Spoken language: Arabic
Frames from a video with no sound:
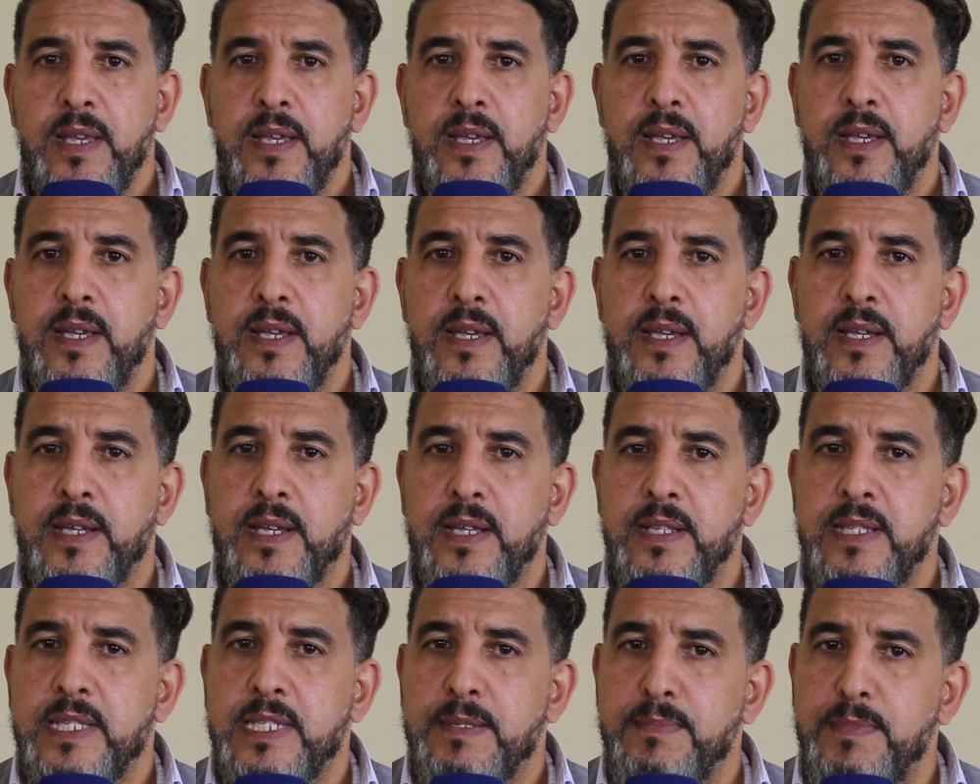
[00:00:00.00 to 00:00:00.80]
أه
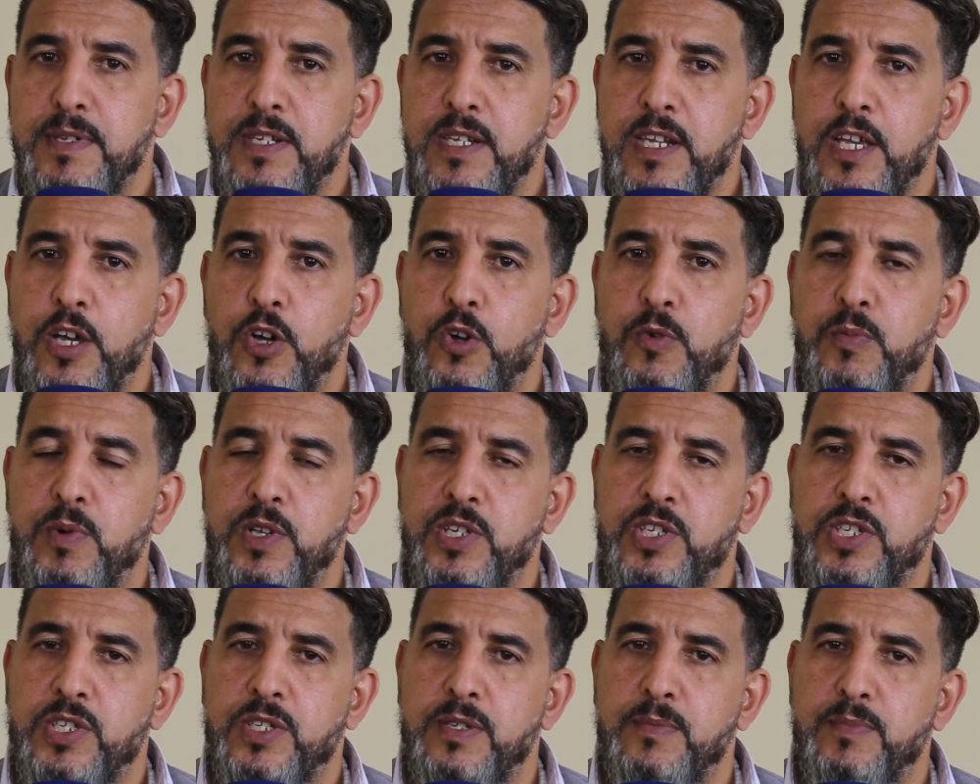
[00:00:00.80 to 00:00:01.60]
كنتمناو
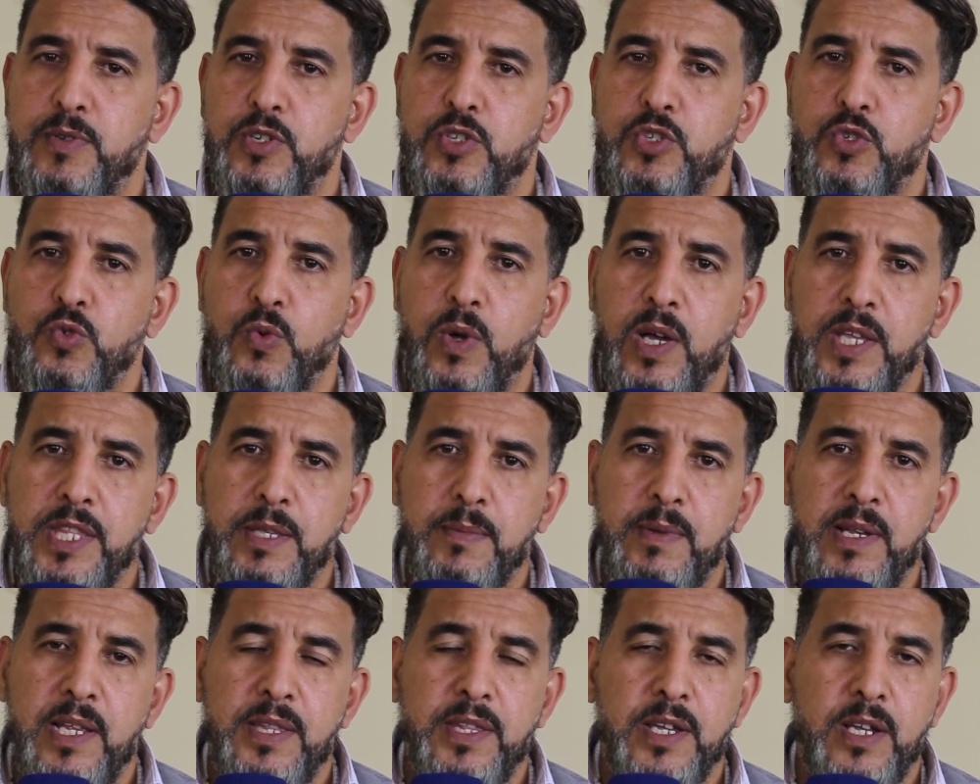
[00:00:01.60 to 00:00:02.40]
باش باش
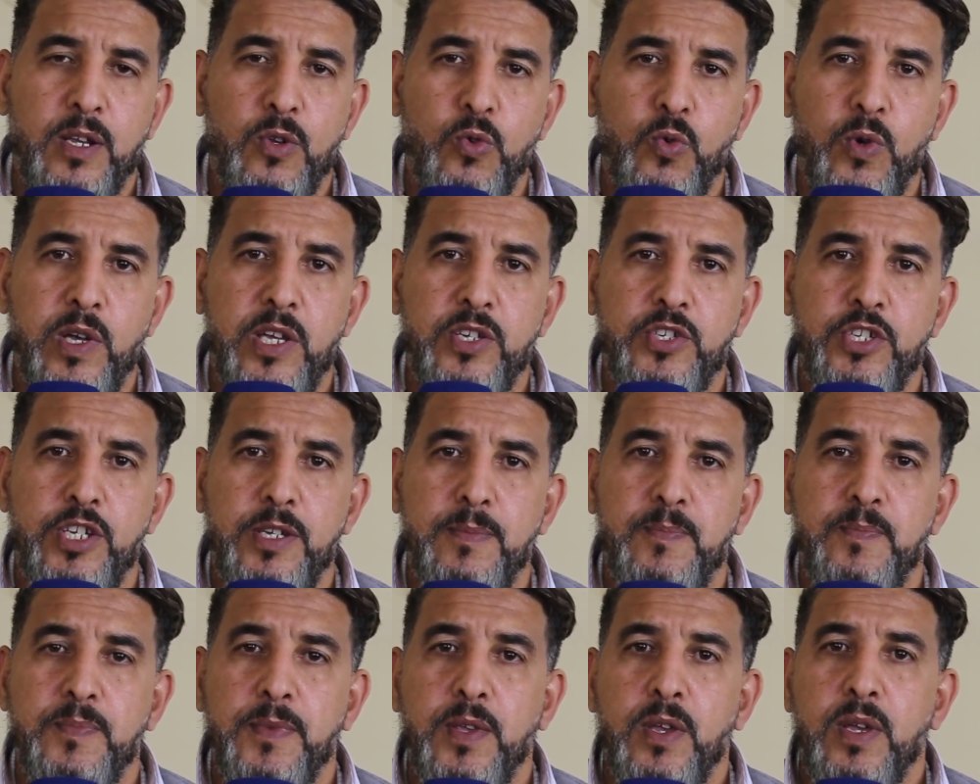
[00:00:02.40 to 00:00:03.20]
تواظب على ذاك
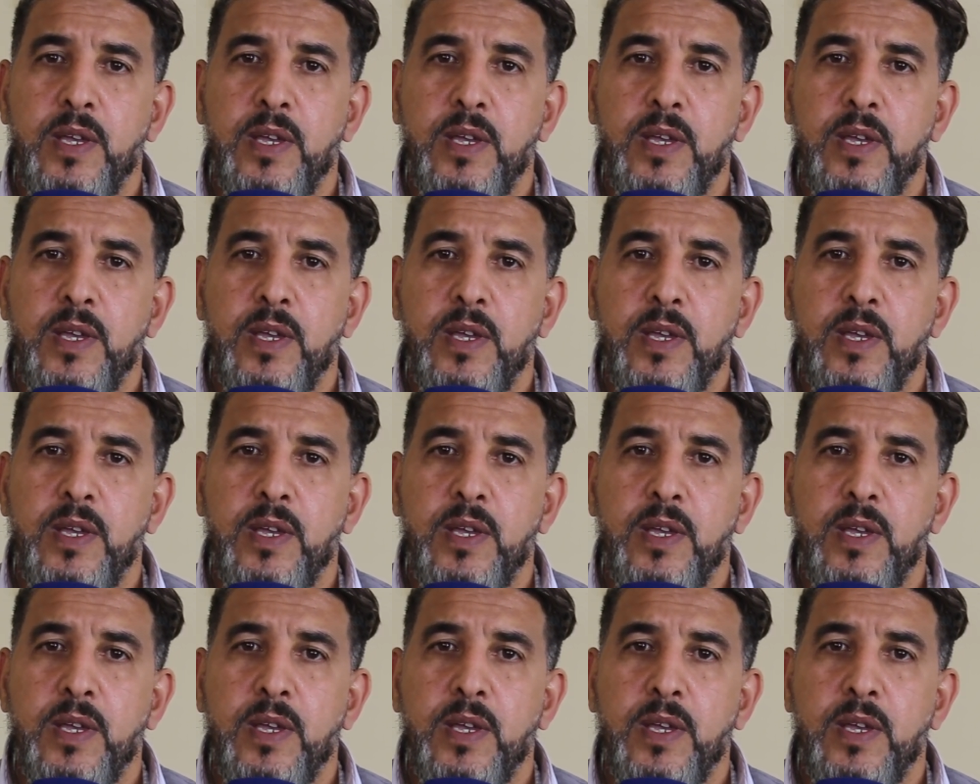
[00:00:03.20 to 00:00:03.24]
الواجب